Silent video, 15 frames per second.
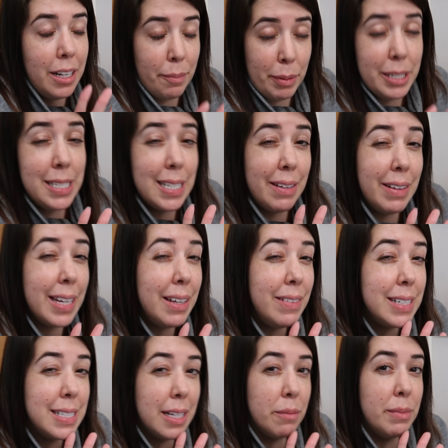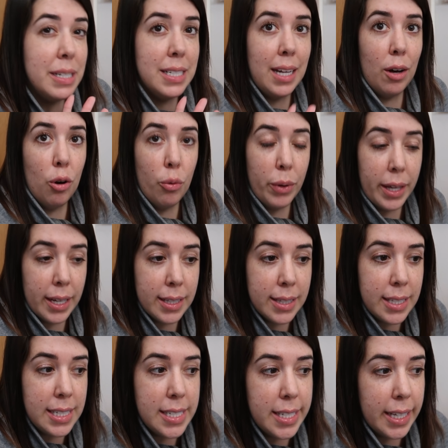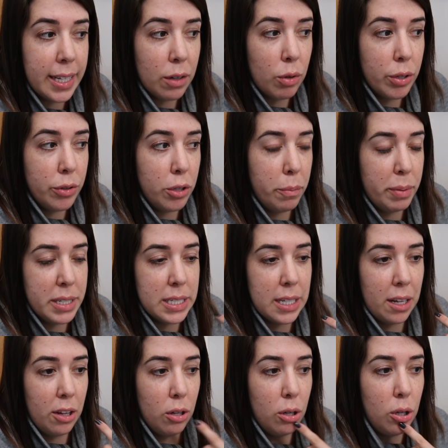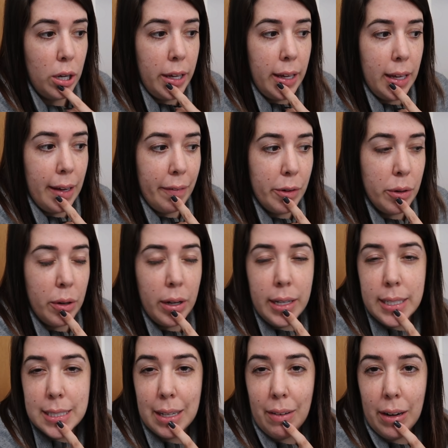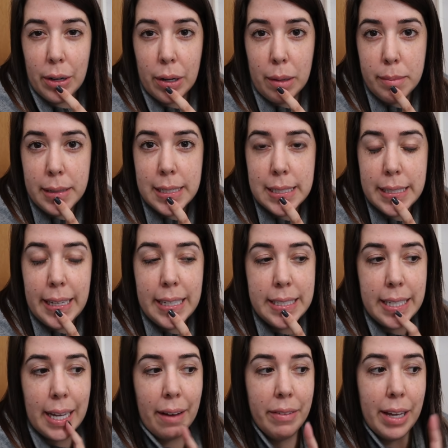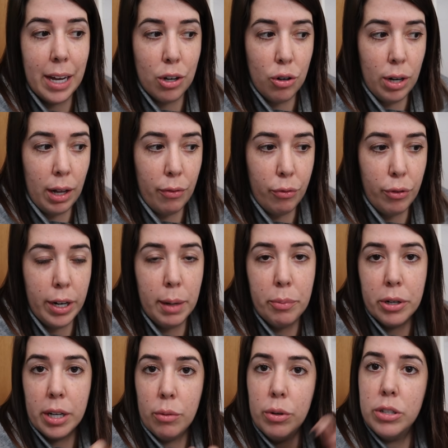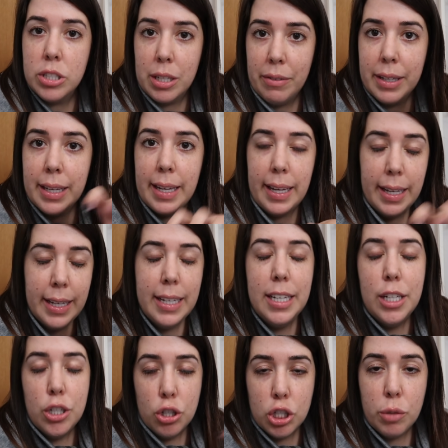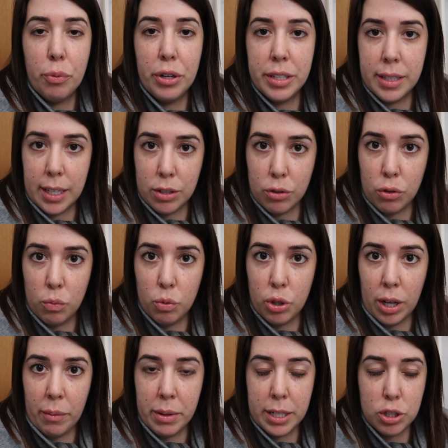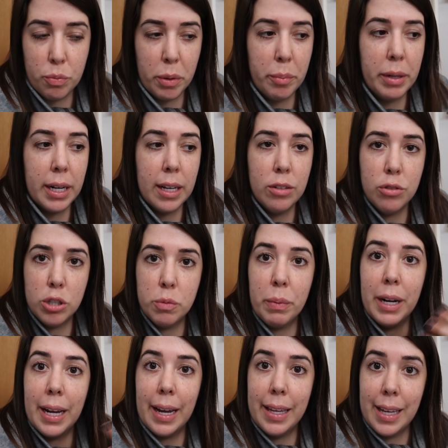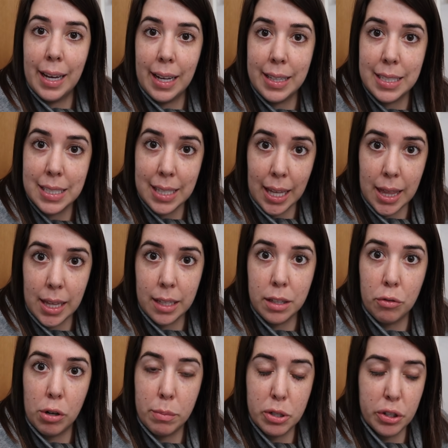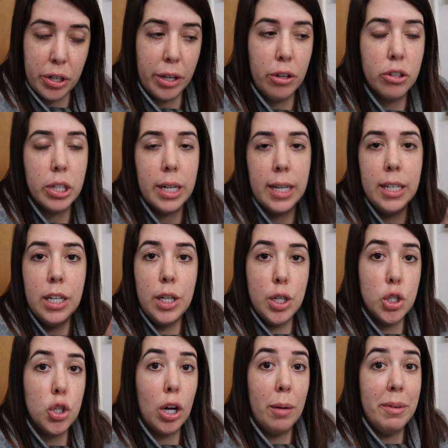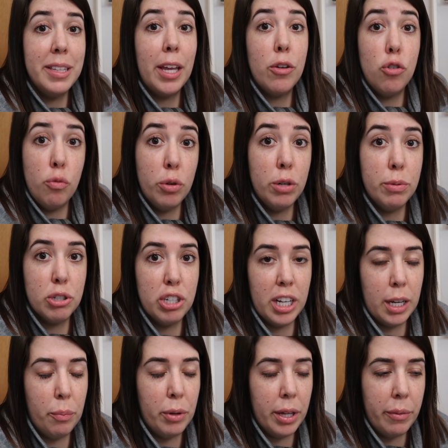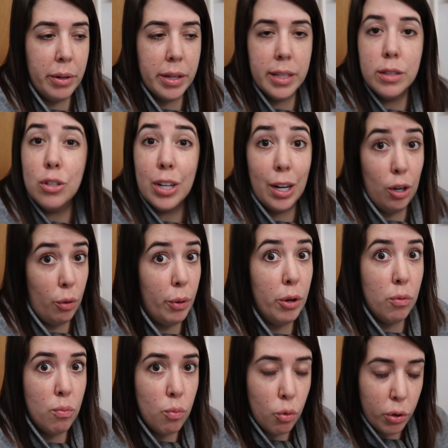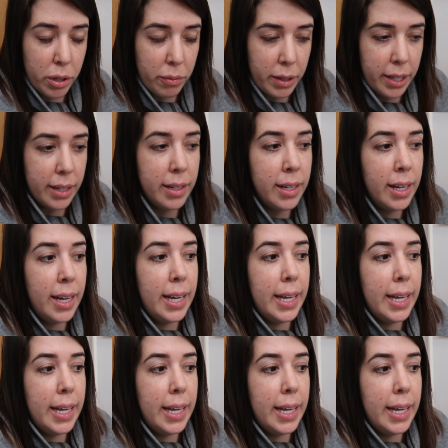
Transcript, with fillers: Pensaba que iba a ser más agobiante, sí que cuando he pasado eh, había una estaba las ramas y ahí sí que había cola fuera porque bueno, saben que no se puede entrar todo el mundo a la vez al supermercado, es para que haya distancia entre una persona y otra, solamente hay un número de personas que puede haber dentro, que lo veo muy bien.